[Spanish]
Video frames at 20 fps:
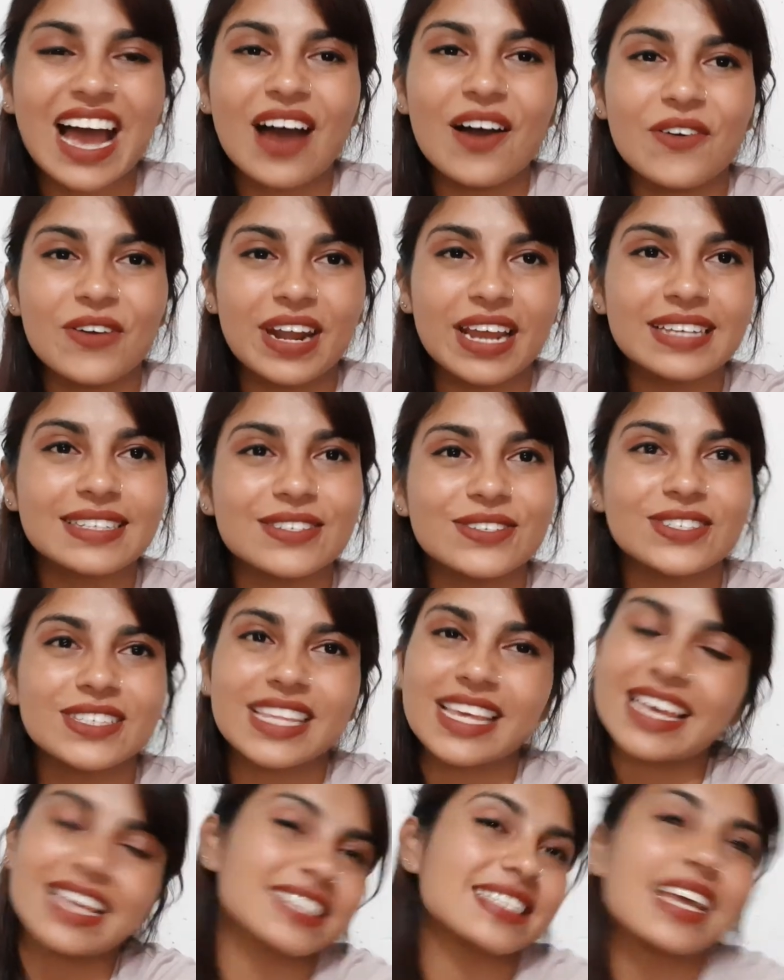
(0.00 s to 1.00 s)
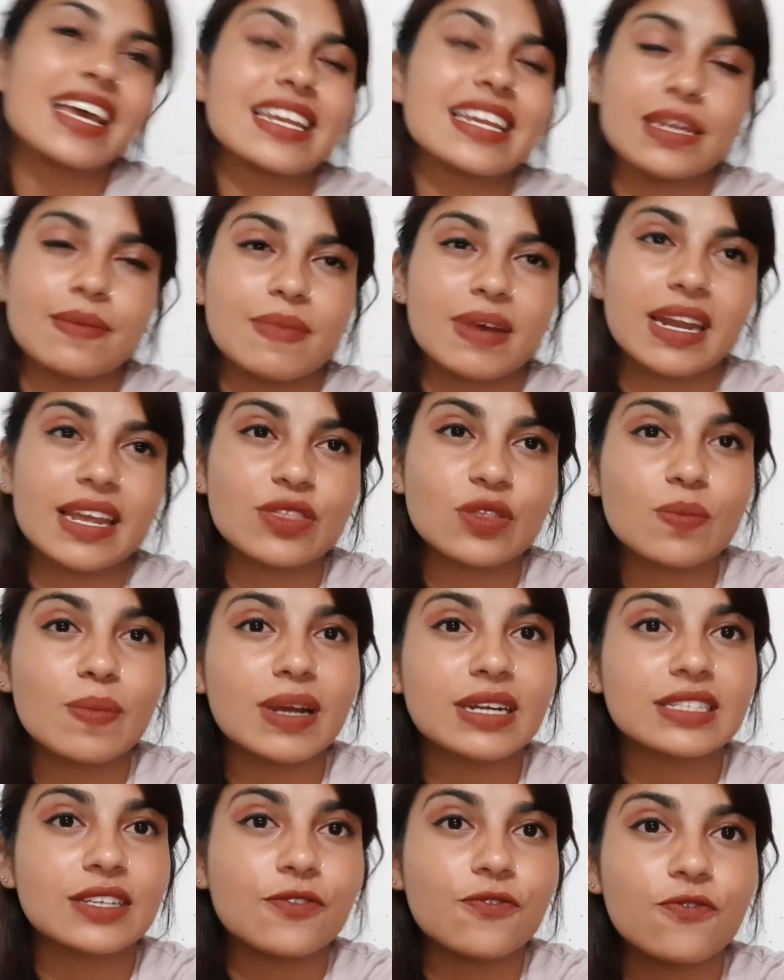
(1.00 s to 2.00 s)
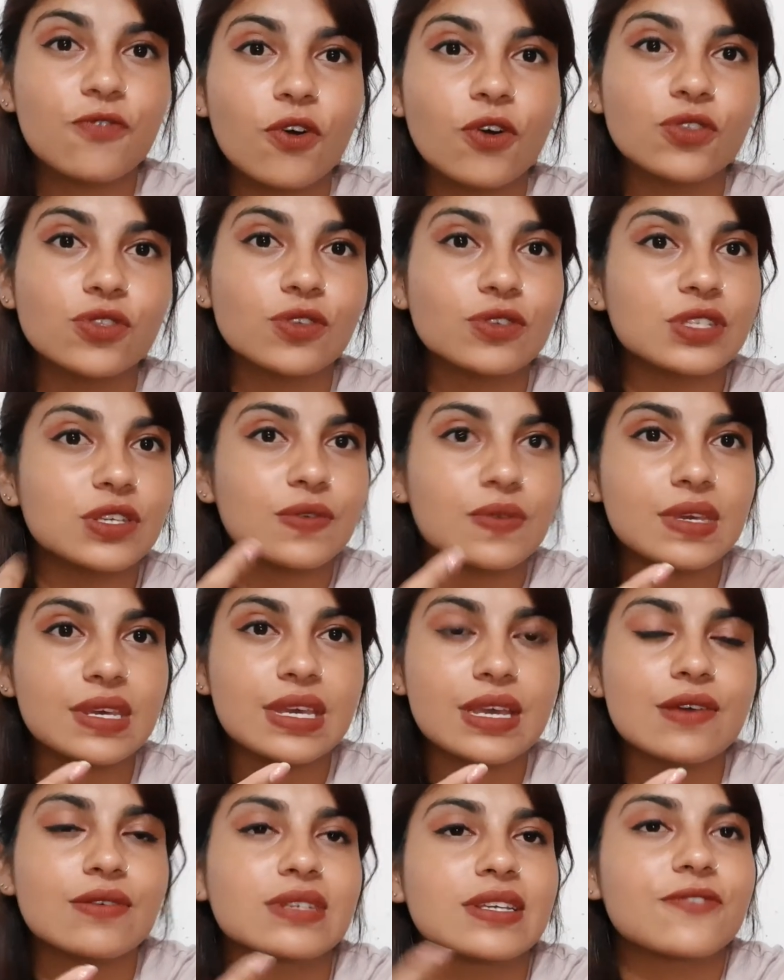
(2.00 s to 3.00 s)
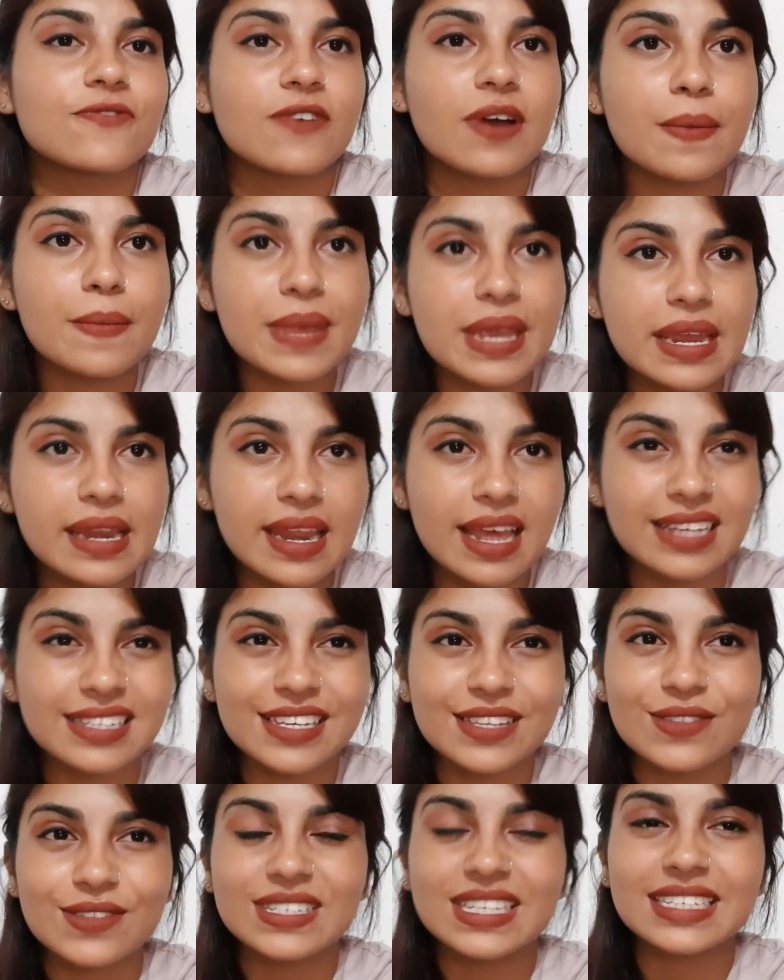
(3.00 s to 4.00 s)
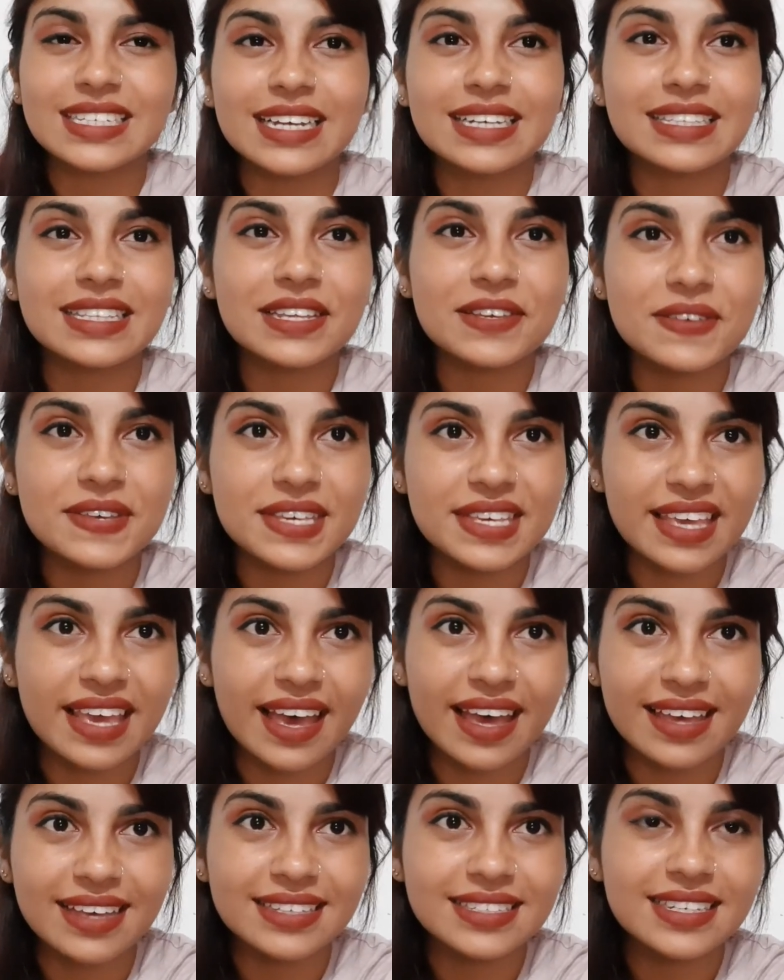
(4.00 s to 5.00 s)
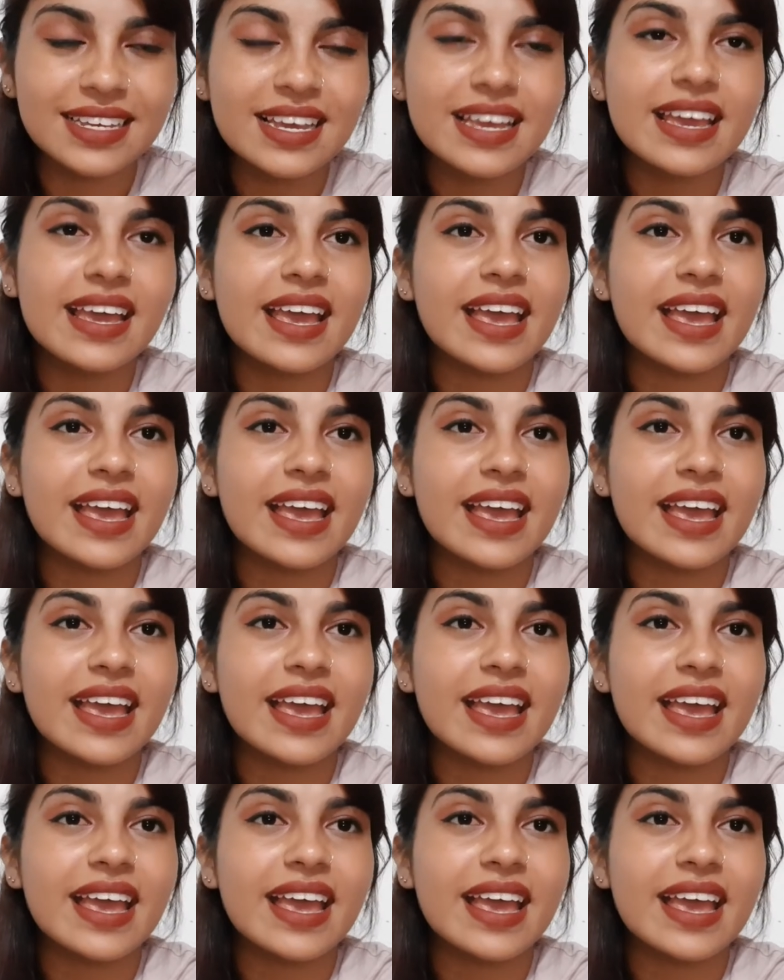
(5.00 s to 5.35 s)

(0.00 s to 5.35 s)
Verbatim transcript: Ahora, si ustedes se animan a tomarse fotos y videos en familia haciendo estas actividades,